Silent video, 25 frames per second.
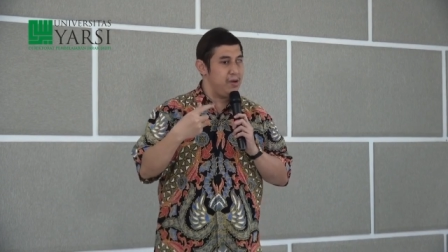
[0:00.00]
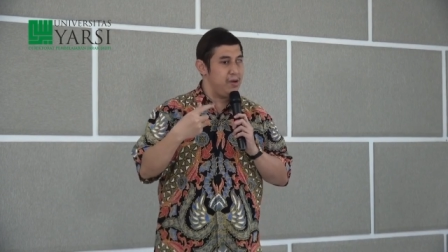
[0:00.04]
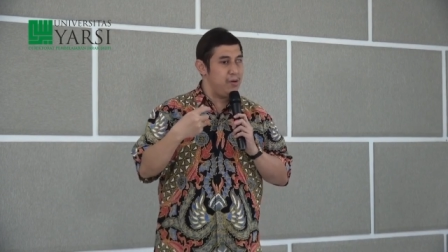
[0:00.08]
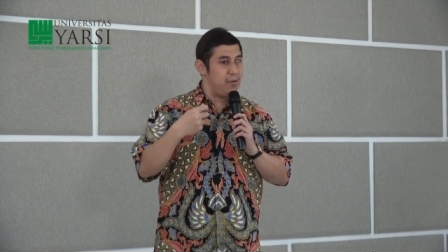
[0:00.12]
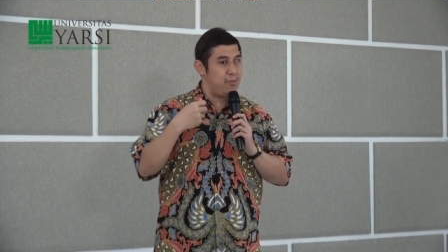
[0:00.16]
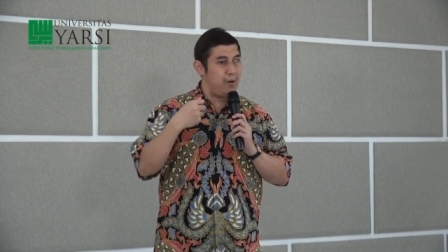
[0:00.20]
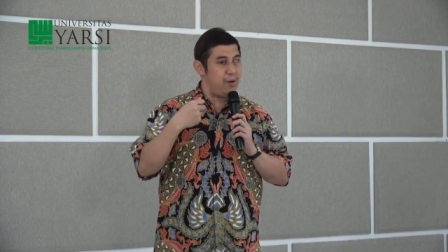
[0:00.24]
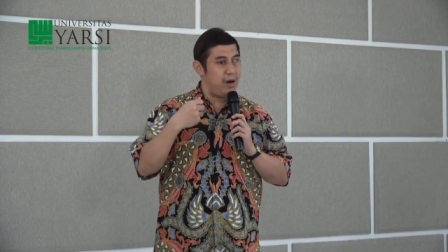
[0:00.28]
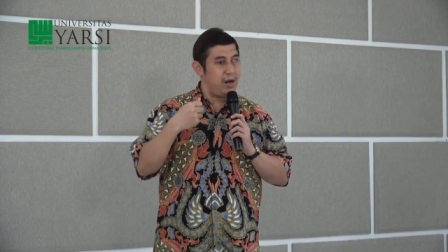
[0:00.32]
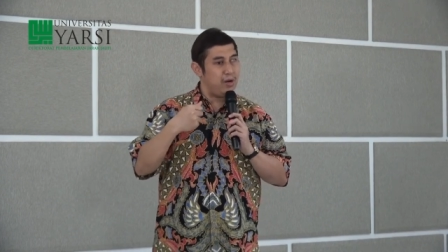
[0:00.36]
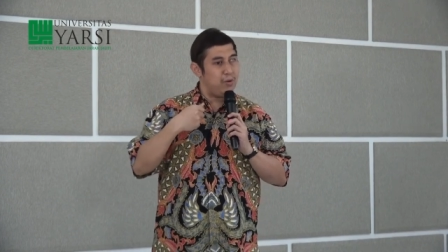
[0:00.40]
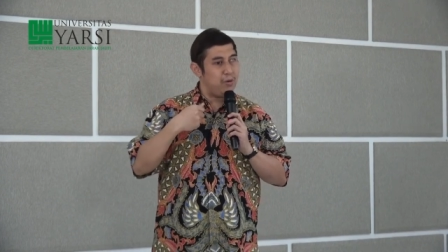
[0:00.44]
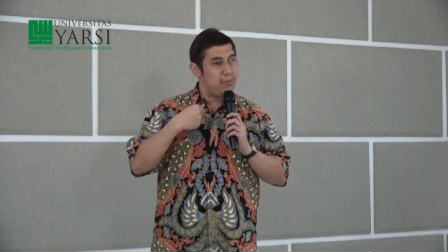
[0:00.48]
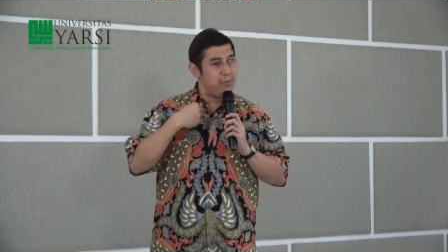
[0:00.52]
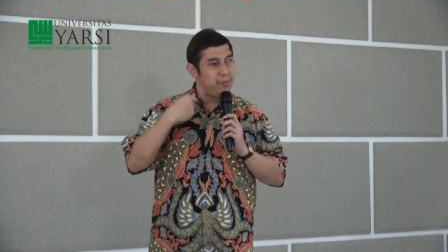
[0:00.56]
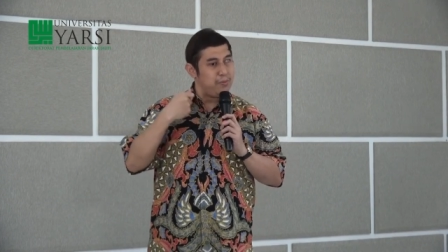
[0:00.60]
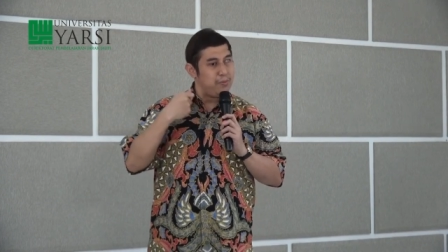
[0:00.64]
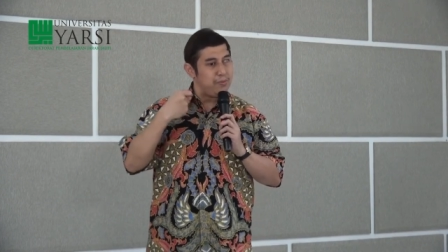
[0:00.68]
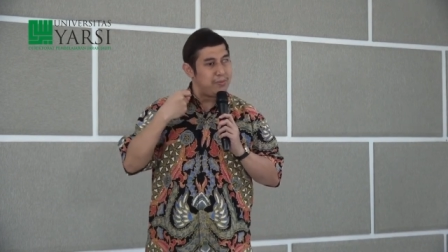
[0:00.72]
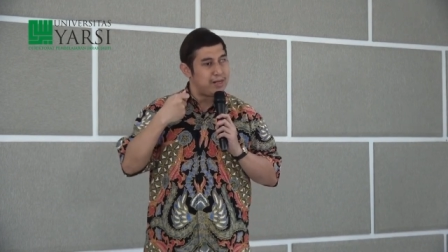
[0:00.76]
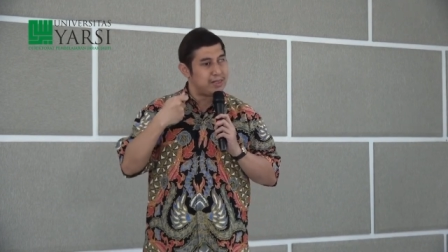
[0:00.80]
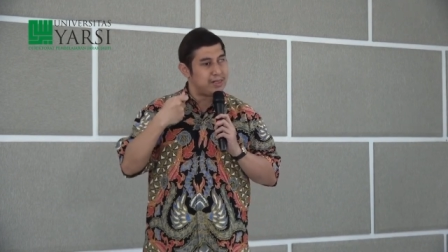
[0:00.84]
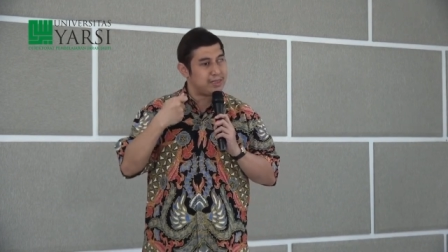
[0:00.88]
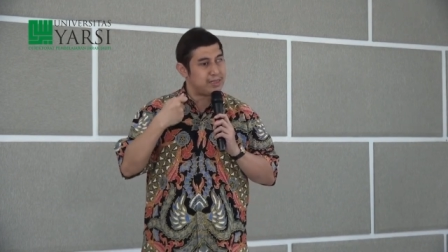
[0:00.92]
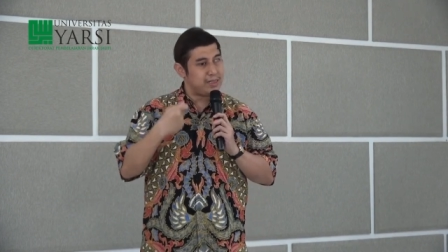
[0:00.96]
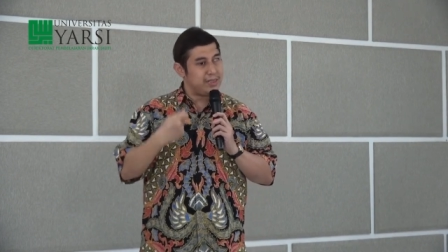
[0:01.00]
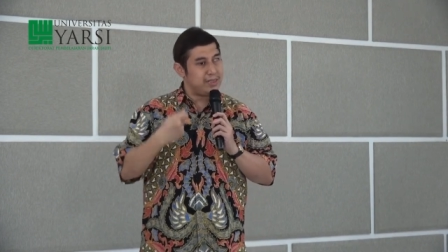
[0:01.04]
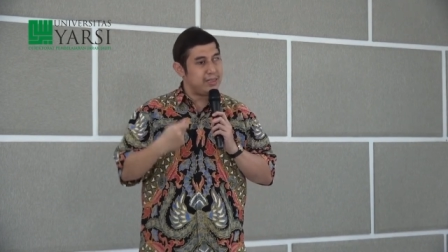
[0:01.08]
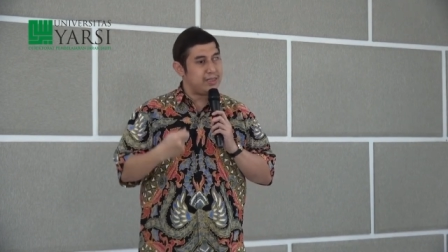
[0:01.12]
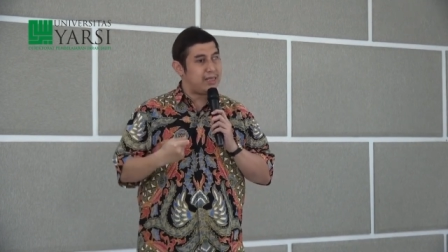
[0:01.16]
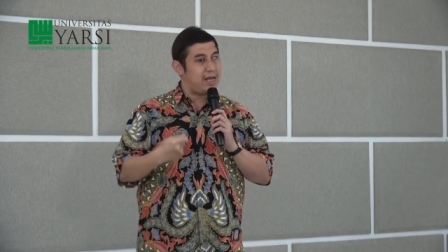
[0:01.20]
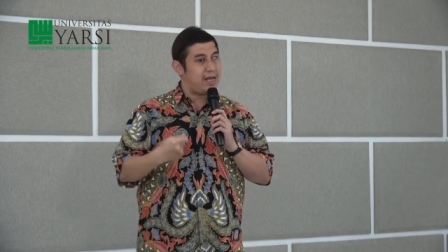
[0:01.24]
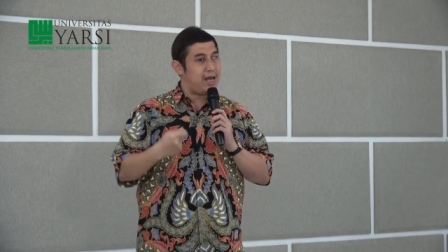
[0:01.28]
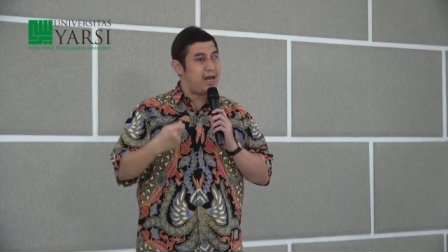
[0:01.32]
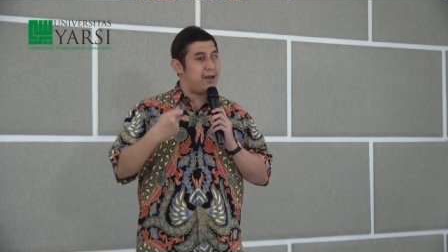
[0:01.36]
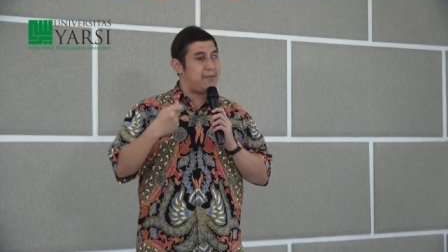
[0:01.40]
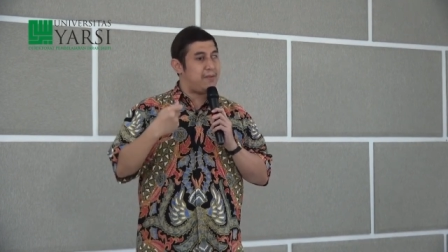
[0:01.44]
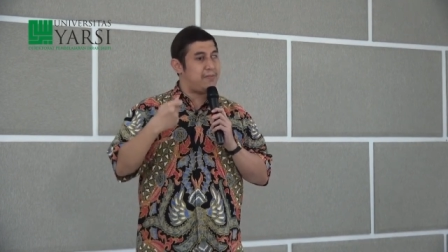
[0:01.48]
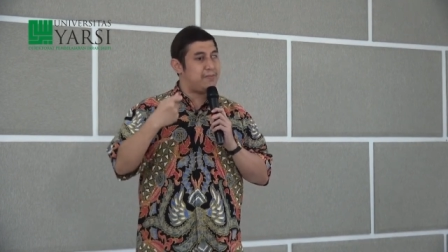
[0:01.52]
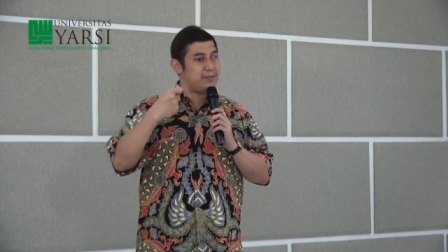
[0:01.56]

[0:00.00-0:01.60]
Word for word: Walaupun masih tahap